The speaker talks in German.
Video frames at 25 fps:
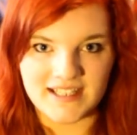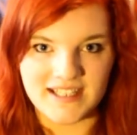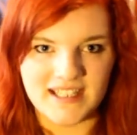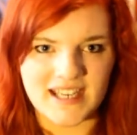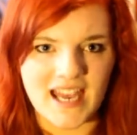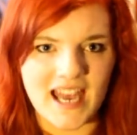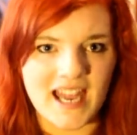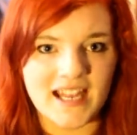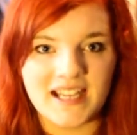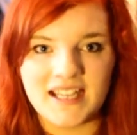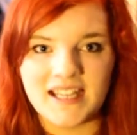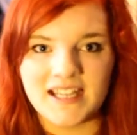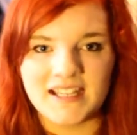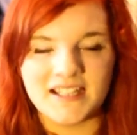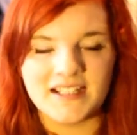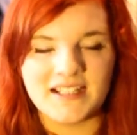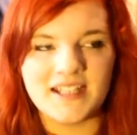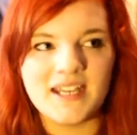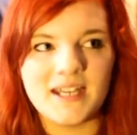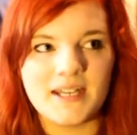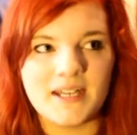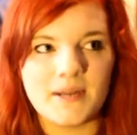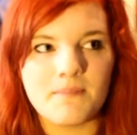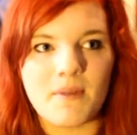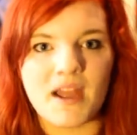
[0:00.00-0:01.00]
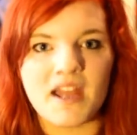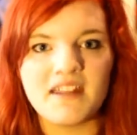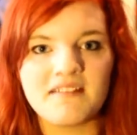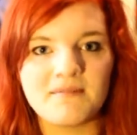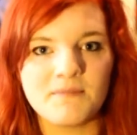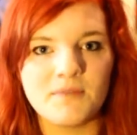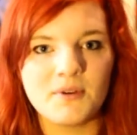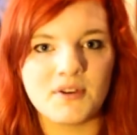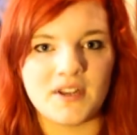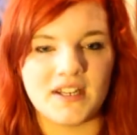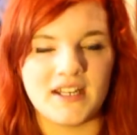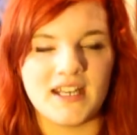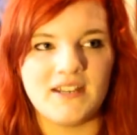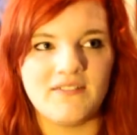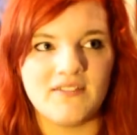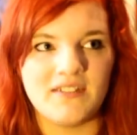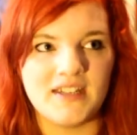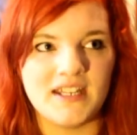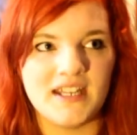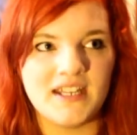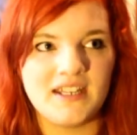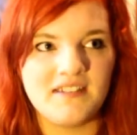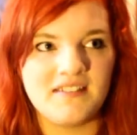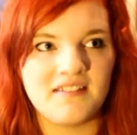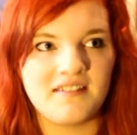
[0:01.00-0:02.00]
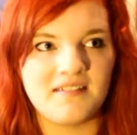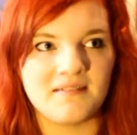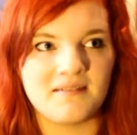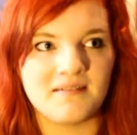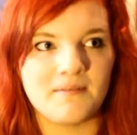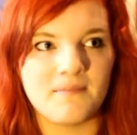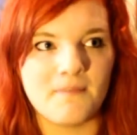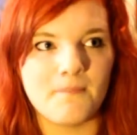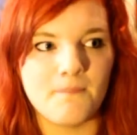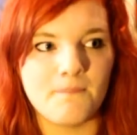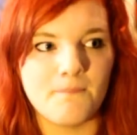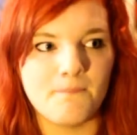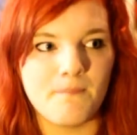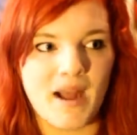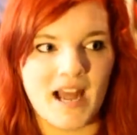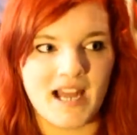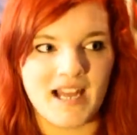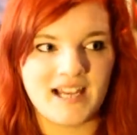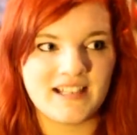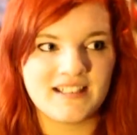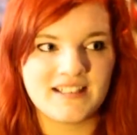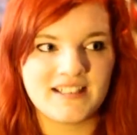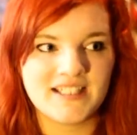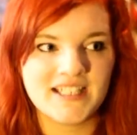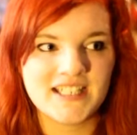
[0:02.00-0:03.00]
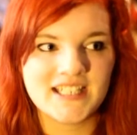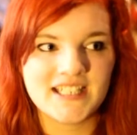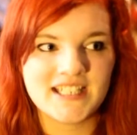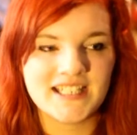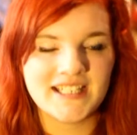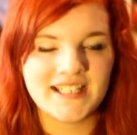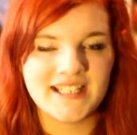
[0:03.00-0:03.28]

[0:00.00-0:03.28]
die ja, die in den meisten Büchern irgendwie nichts macht.